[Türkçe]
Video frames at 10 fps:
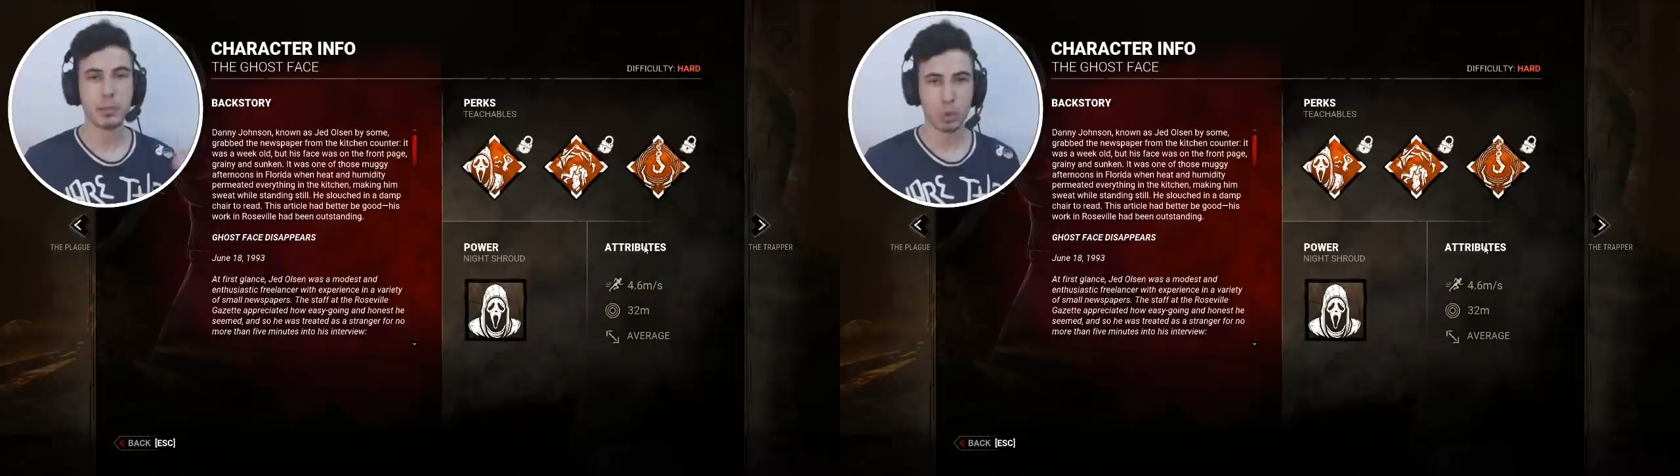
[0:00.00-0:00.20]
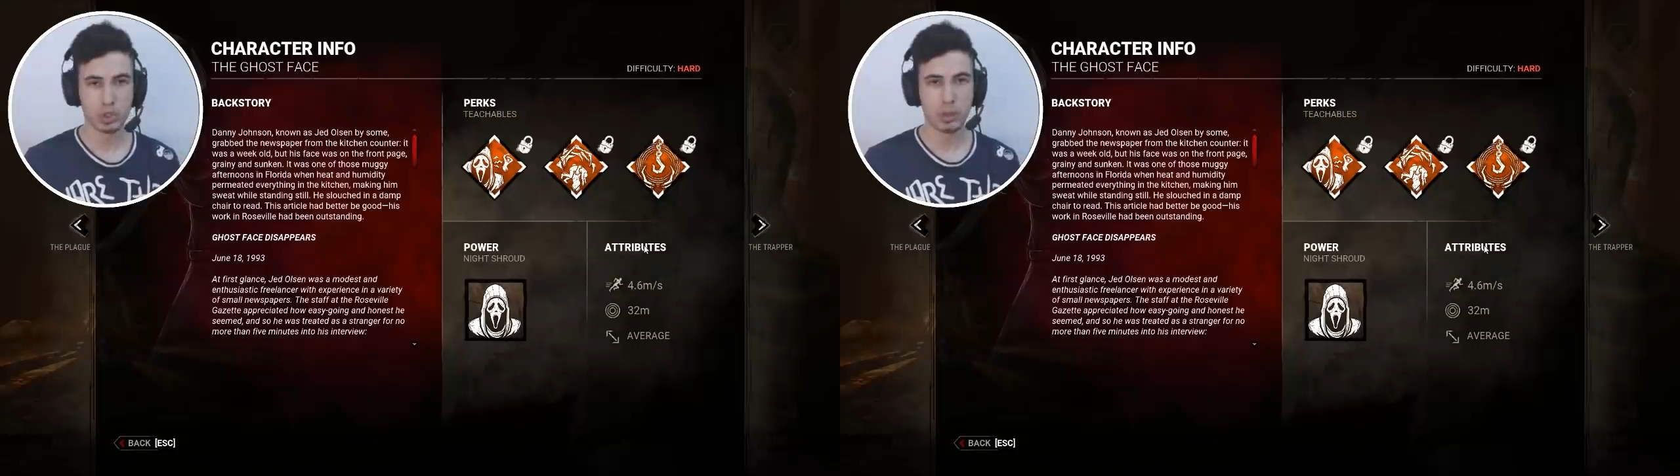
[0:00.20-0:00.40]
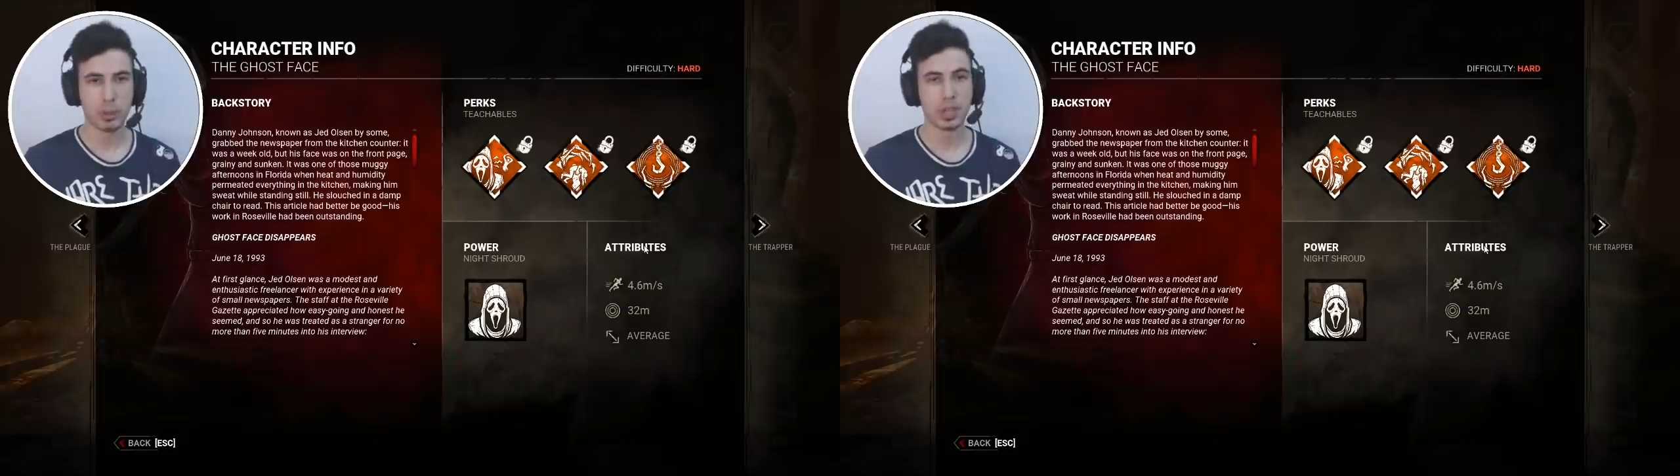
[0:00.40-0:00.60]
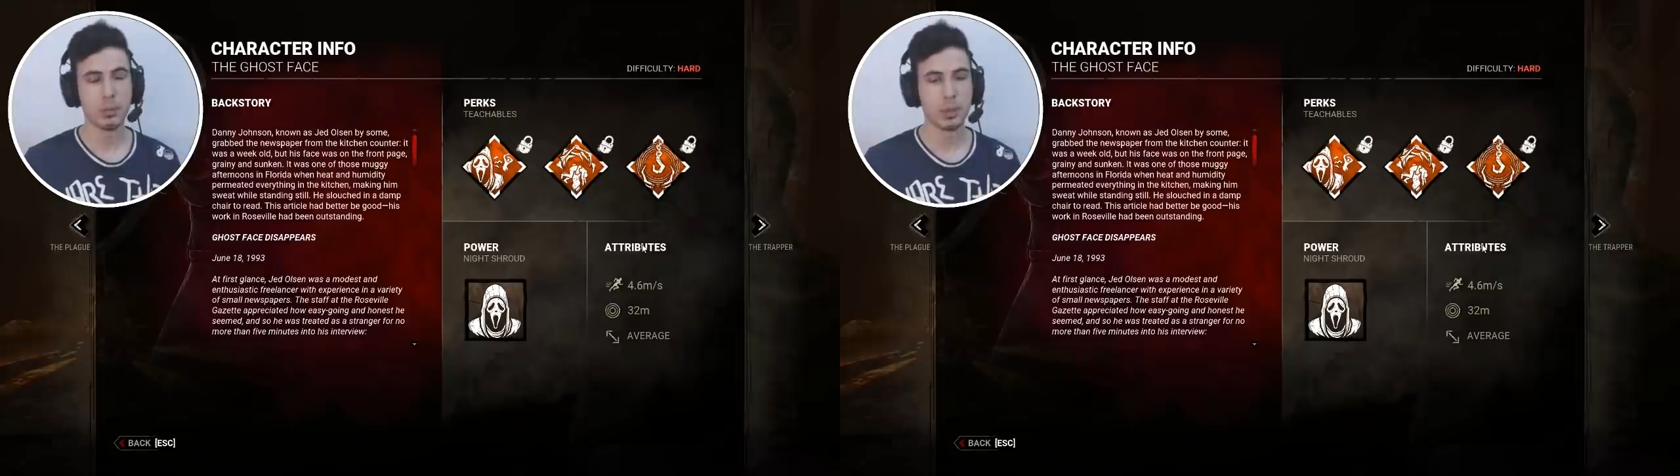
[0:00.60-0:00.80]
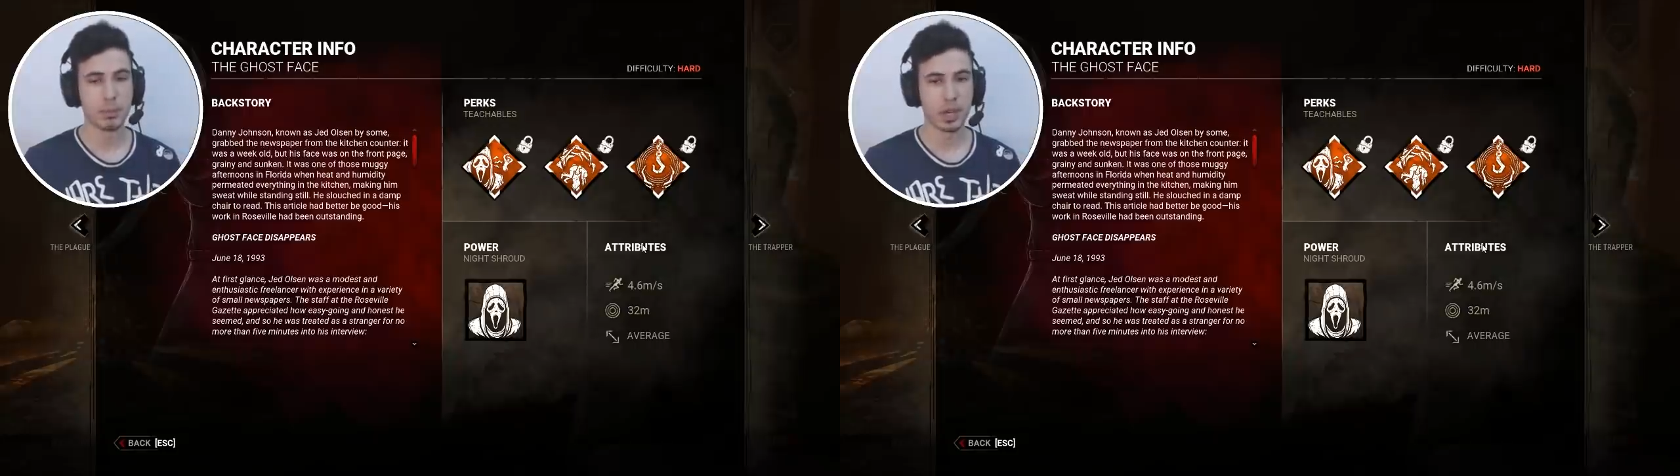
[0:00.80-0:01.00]
Morris'ine
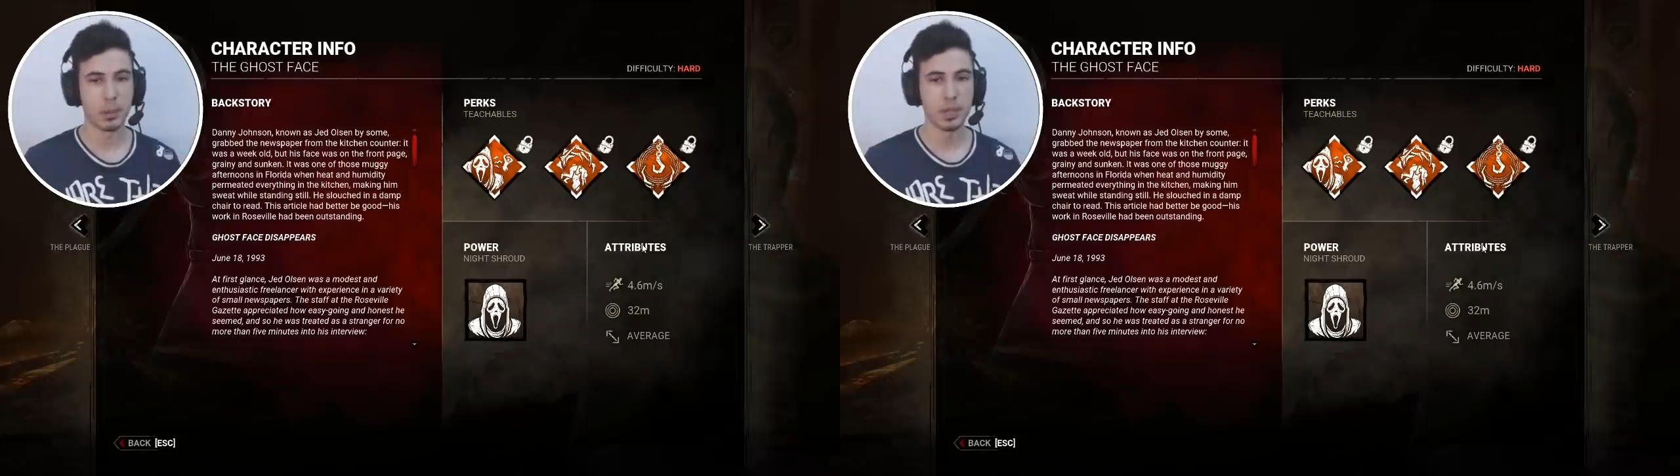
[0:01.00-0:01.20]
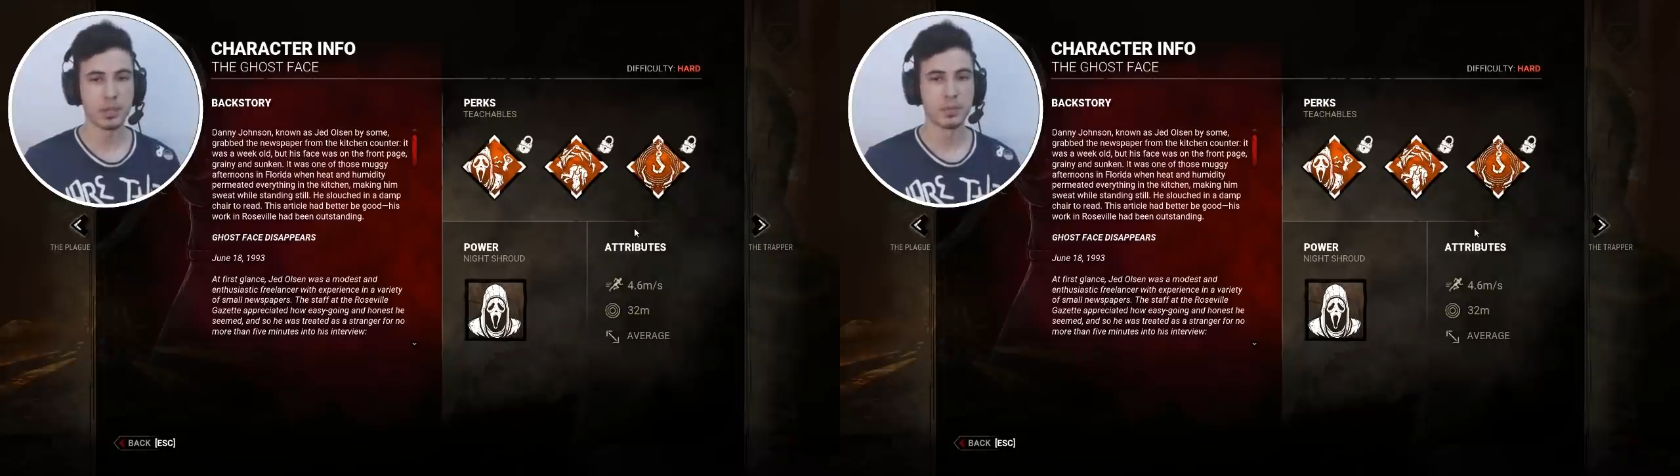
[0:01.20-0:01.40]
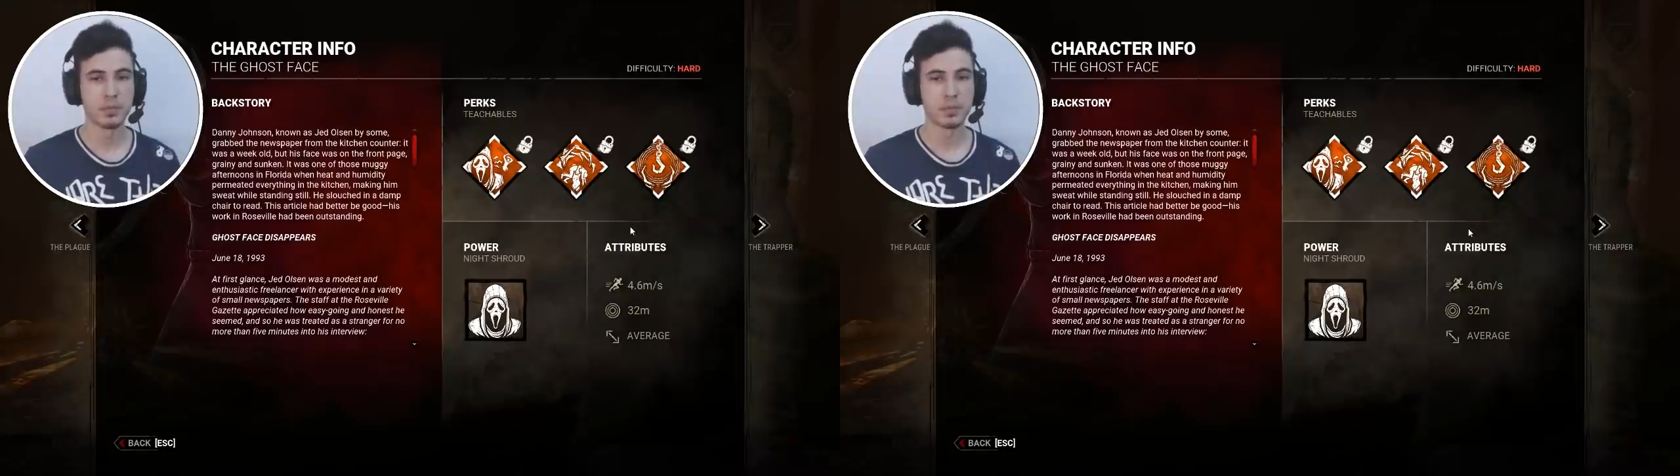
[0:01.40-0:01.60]
bakalım hep beraber.